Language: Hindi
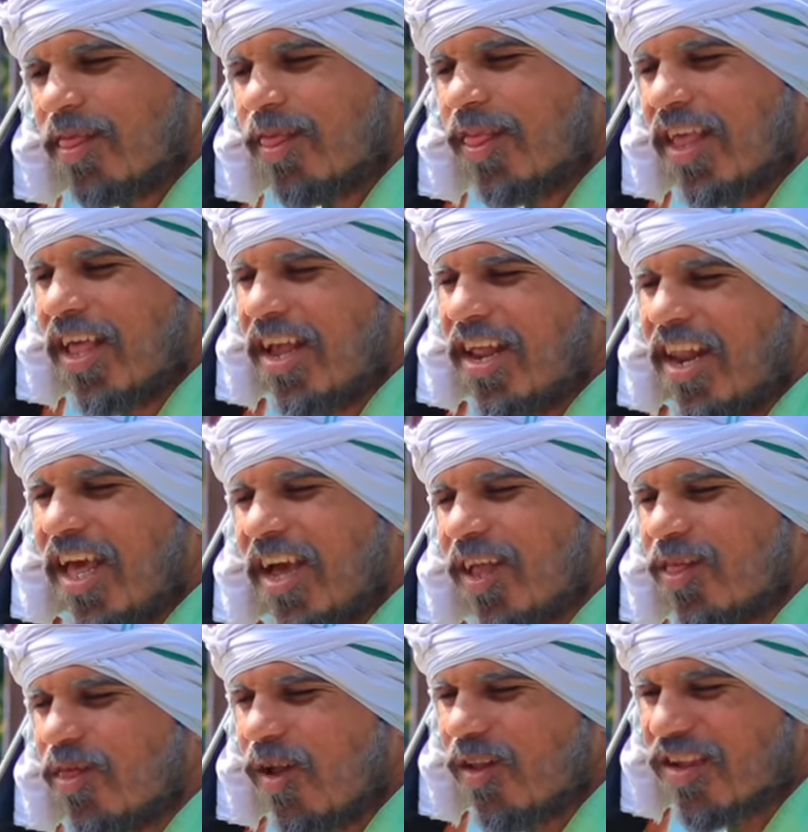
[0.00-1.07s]
देख ले
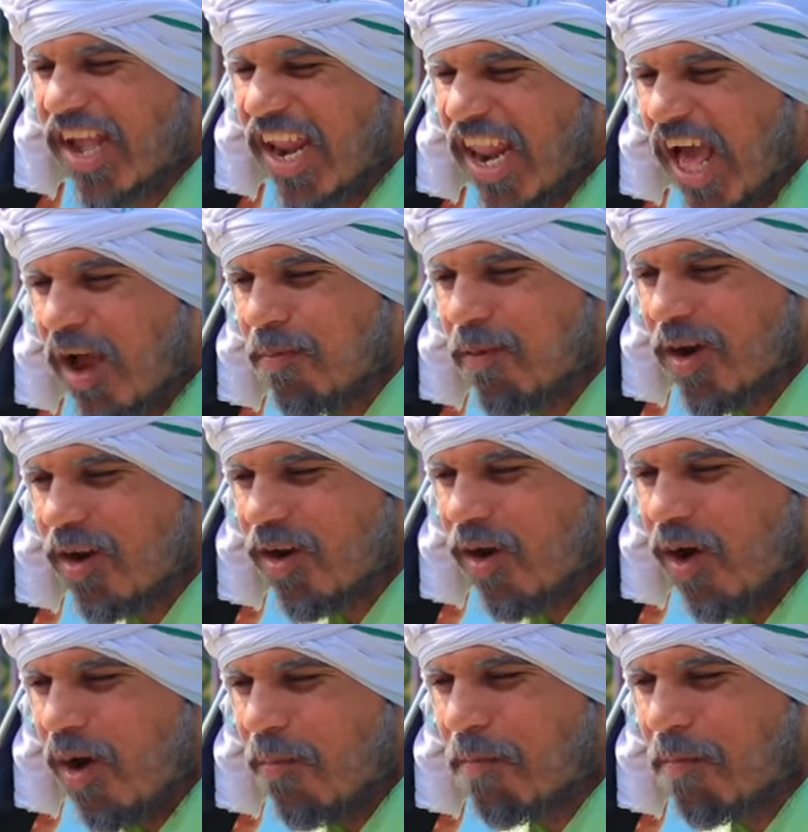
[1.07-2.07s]
कितना चालाक बन रहा